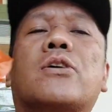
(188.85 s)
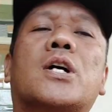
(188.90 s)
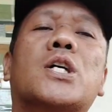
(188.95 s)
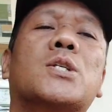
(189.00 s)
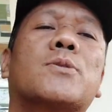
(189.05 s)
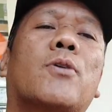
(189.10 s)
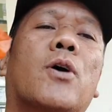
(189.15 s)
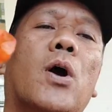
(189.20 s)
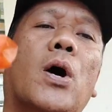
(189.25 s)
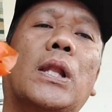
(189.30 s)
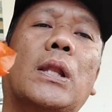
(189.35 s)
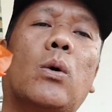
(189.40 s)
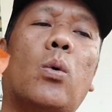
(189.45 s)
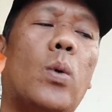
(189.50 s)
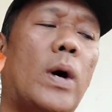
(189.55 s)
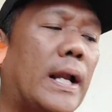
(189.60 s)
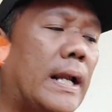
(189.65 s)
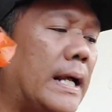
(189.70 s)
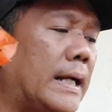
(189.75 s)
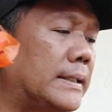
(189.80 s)
Just for only
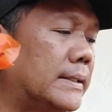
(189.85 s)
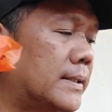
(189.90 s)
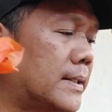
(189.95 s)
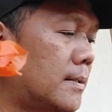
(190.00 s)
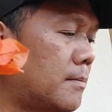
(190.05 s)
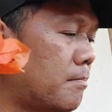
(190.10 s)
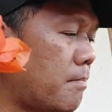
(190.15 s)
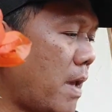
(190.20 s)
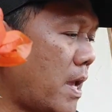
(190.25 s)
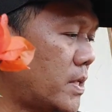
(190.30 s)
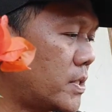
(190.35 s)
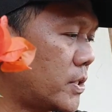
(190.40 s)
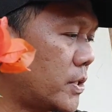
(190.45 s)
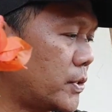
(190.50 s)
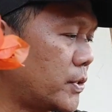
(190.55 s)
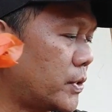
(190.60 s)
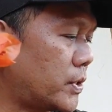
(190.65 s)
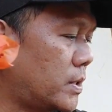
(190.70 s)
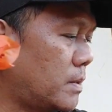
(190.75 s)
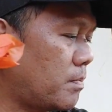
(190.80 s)
100
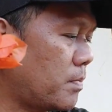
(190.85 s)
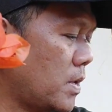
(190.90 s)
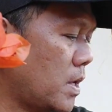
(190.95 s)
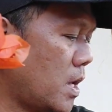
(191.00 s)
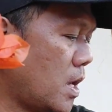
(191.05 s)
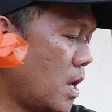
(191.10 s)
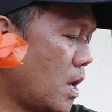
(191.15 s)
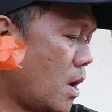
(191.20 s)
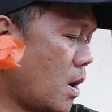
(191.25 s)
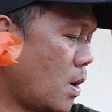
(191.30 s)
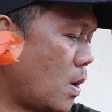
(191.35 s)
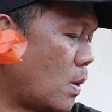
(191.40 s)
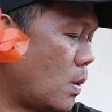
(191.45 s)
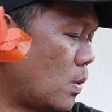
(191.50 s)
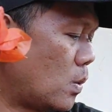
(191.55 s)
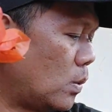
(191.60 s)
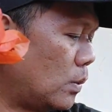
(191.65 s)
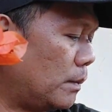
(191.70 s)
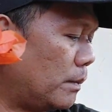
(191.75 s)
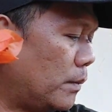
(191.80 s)
pesos.
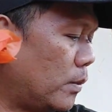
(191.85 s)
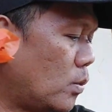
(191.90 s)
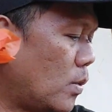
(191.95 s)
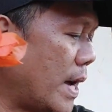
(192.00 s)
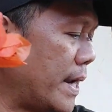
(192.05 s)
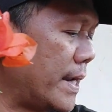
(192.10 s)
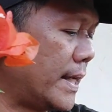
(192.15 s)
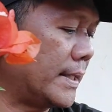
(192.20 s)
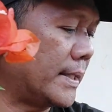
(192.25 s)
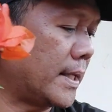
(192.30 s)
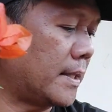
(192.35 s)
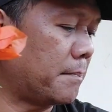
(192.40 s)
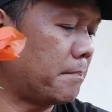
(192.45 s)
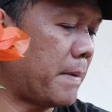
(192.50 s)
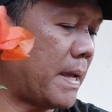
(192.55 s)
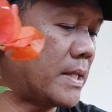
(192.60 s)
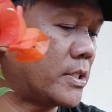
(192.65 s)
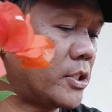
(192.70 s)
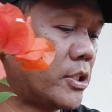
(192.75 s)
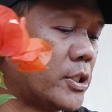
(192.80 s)

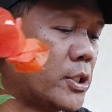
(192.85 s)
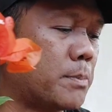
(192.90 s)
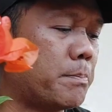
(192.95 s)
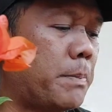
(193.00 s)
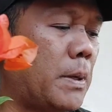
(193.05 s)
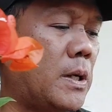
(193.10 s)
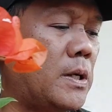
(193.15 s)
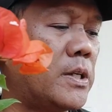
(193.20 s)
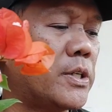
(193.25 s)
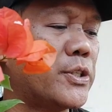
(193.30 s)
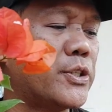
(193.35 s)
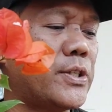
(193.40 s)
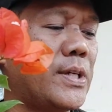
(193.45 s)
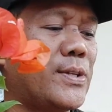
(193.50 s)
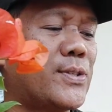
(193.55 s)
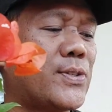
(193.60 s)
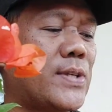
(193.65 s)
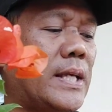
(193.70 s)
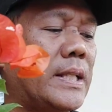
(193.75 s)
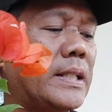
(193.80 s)
100 pesos po
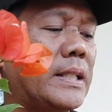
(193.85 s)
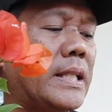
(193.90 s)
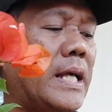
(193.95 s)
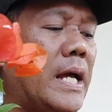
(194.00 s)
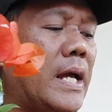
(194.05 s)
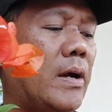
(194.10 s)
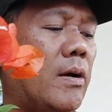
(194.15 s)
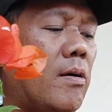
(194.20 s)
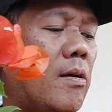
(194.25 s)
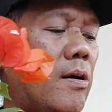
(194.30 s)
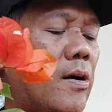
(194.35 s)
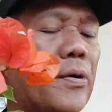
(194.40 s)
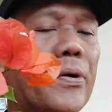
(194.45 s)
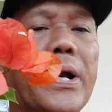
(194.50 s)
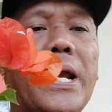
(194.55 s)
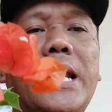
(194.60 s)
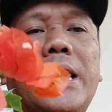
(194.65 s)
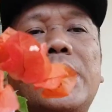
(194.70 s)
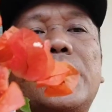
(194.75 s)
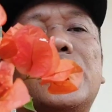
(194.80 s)
si Sendai
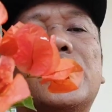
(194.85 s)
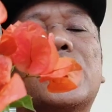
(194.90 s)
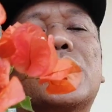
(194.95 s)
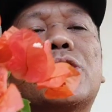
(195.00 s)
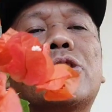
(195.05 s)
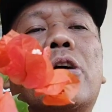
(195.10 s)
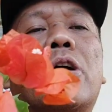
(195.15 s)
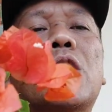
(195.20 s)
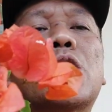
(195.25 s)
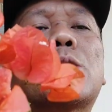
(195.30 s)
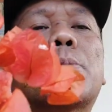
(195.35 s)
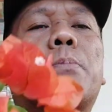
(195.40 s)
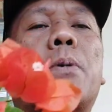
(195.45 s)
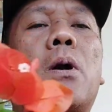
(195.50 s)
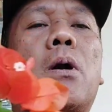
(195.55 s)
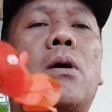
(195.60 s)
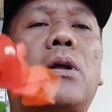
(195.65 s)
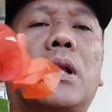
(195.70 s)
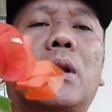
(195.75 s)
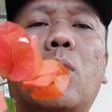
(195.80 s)
Orange. Yours
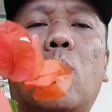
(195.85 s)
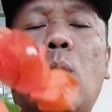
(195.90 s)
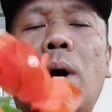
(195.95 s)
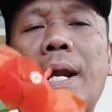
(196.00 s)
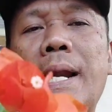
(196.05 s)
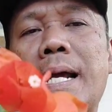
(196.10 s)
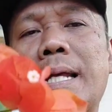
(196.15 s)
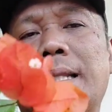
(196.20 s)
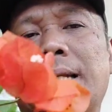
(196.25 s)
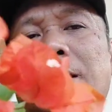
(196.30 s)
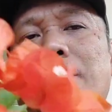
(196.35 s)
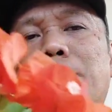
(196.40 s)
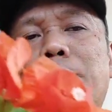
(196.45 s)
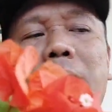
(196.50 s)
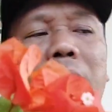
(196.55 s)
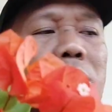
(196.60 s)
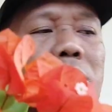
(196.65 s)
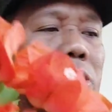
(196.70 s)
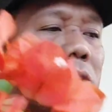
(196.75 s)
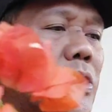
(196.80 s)
for only
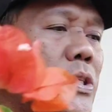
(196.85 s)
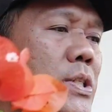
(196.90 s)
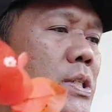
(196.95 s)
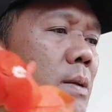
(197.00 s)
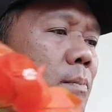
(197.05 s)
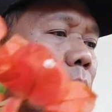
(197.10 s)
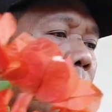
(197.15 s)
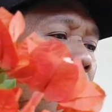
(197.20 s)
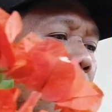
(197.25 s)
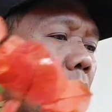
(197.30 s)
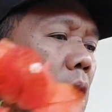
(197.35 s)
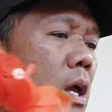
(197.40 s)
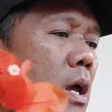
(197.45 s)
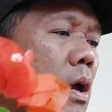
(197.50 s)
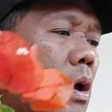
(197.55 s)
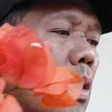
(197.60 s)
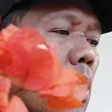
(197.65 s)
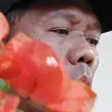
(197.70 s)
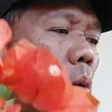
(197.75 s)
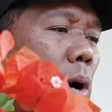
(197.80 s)
100 pesos.
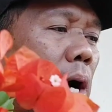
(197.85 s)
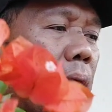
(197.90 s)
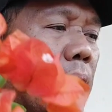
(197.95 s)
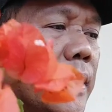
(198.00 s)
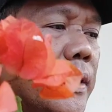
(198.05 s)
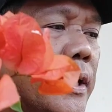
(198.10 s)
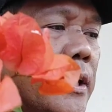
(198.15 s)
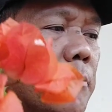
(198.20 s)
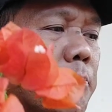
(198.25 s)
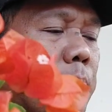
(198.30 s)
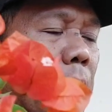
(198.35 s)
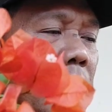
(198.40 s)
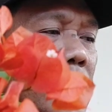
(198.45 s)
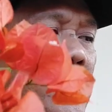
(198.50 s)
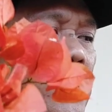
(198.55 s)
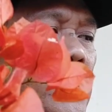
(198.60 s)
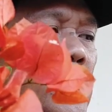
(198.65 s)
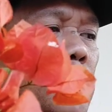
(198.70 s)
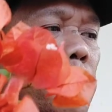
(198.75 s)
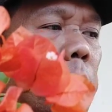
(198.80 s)
100
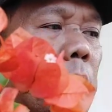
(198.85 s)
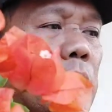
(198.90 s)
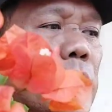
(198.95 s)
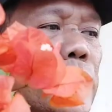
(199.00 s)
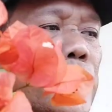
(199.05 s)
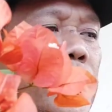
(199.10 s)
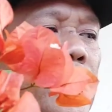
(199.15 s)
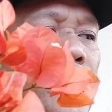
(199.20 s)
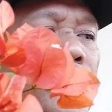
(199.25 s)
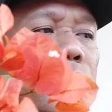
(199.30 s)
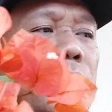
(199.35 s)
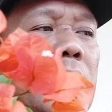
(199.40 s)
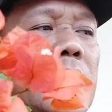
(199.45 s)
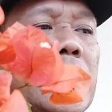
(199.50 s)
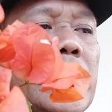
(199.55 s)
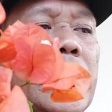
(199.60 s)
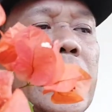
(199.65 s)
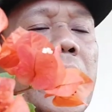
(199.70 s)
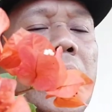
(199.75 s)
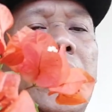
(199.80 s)
pesos po si
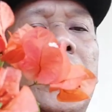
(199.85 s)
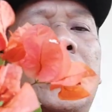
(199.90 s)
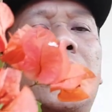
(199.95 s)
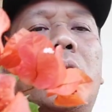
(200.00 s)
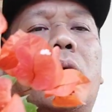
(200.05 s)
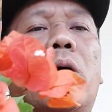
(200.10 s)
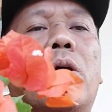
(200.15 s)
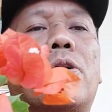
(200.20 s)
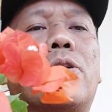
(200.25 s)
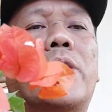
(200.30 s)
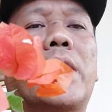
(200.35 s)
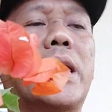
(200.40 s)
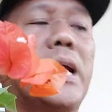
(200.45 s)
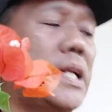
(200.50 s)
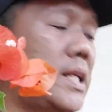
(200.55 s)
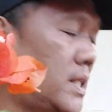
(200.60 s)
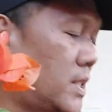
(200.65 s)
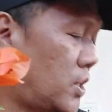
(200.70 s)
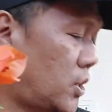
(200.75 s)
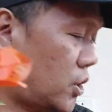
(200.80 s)
Sendai
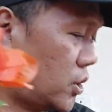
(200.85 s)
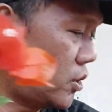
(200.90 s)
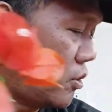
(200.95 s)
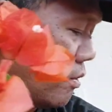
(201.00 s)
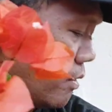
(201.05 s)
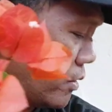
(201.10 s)
Orange.